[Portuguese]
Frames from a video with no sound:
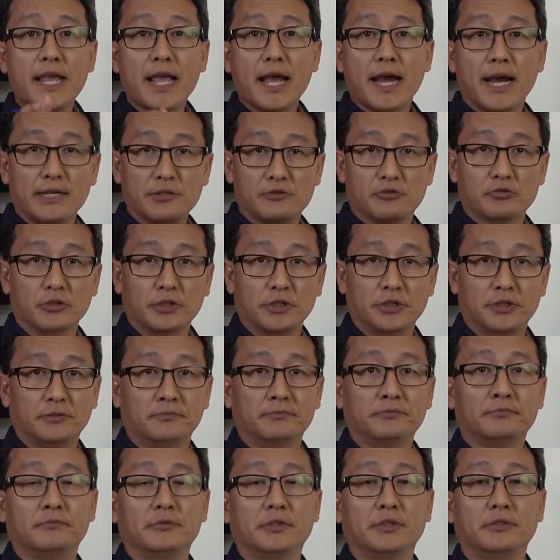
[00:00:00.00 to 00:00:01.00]
reais hoje
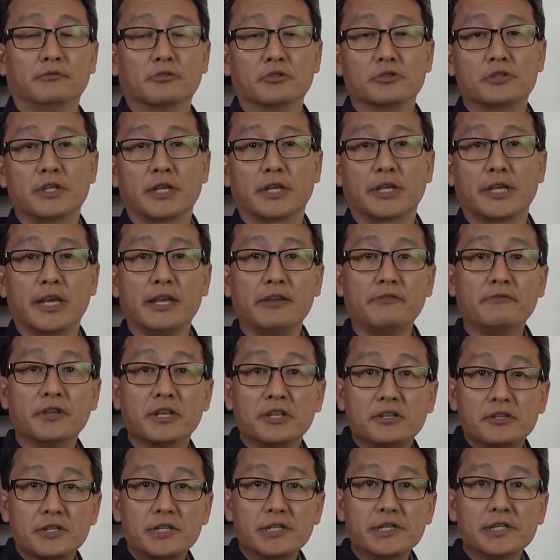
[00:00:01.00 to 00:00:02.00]
e você quer
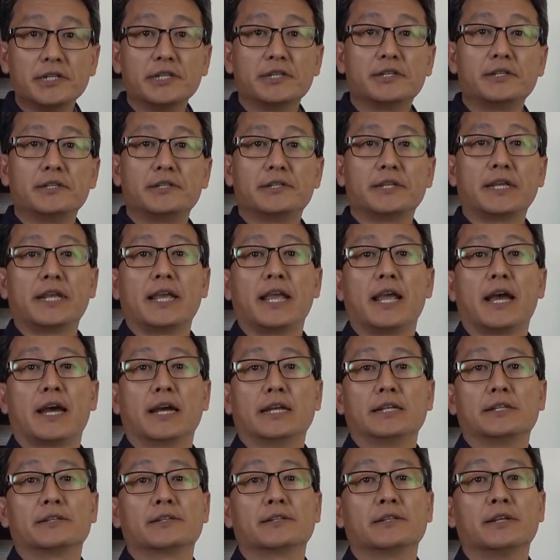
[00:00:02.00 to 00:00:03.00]
investir esses 100
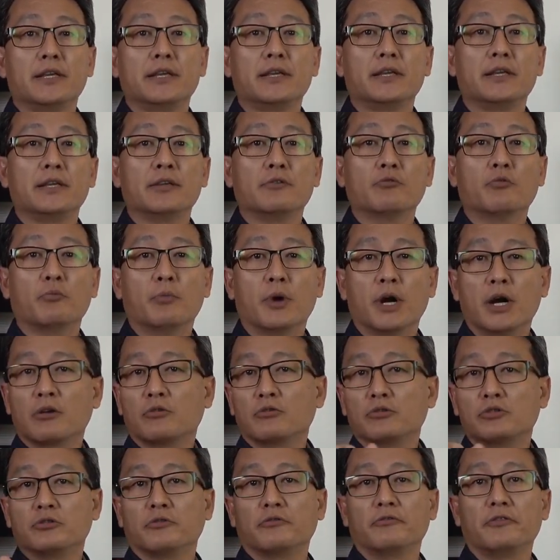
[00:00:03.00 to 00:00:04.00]
reais e o
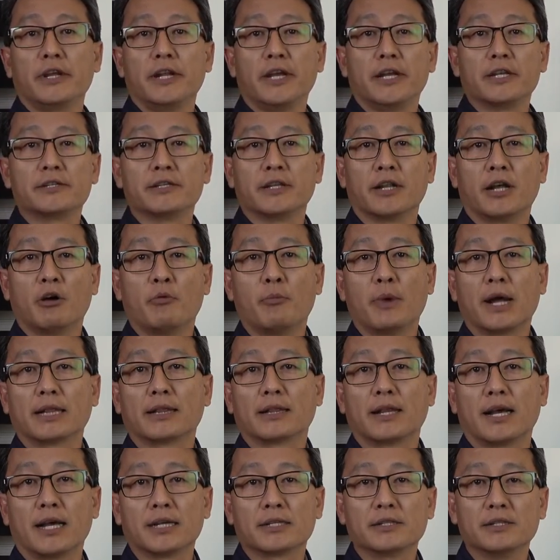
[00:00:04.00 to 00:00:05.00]
banco te oferece lá uma
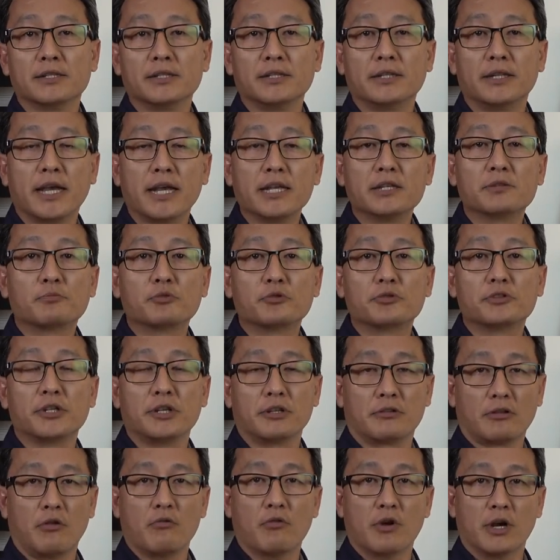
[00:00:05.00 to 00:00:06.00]
taxa de
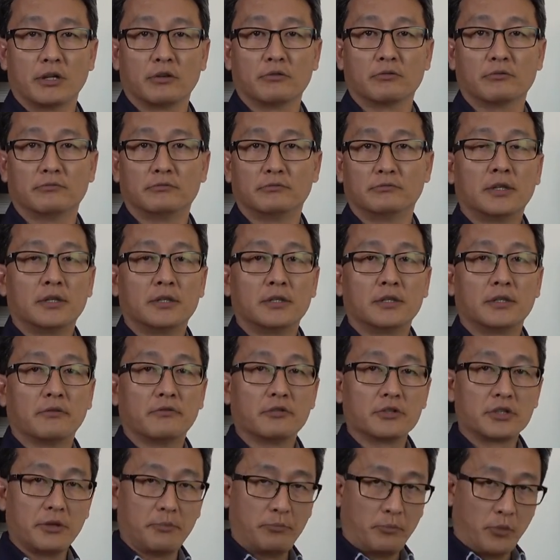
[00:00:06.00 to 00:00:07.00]
10% ao ano. Então
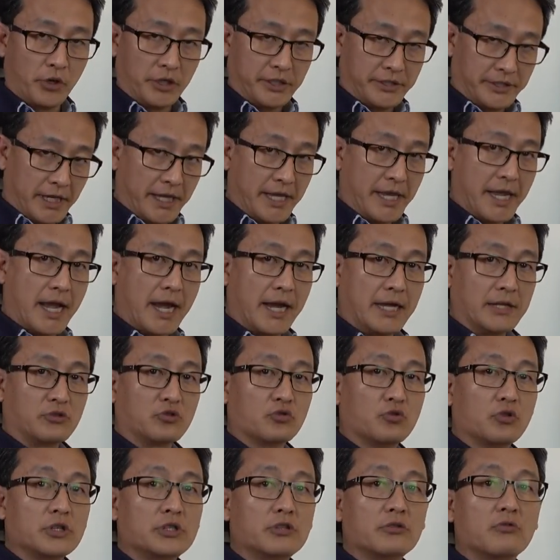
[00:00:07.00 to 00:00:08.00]
você põe 100 reais
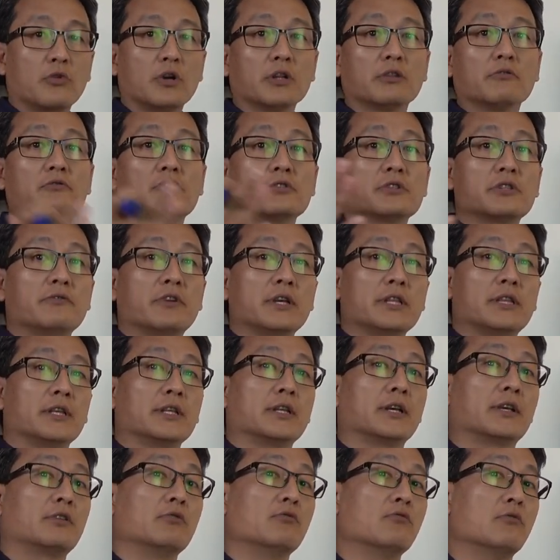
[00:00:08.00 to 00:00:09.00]
hoje, quanto você vai ter
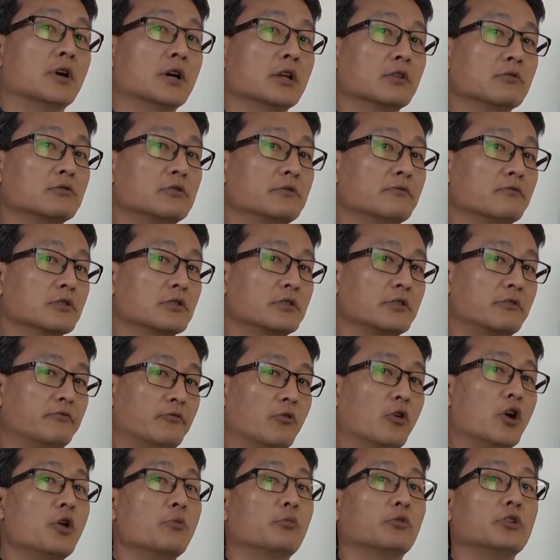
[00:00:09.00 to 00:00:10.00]
daqui a um ano se você
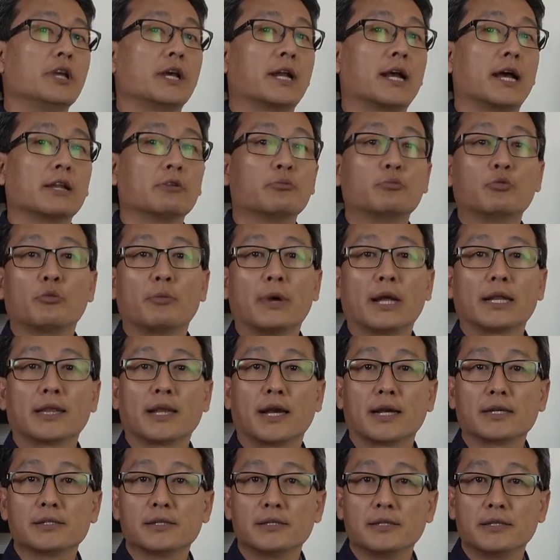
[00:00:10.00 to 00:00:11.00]
for remunerado por uma
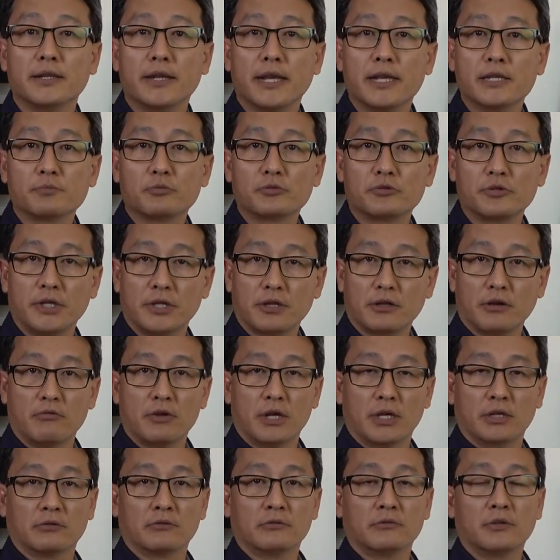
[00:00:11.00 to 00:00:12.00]
taxa de 10% ao
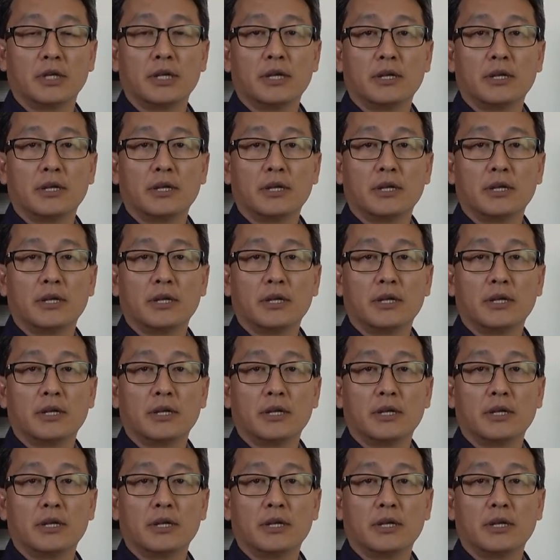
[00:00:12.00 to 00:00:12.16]
ano?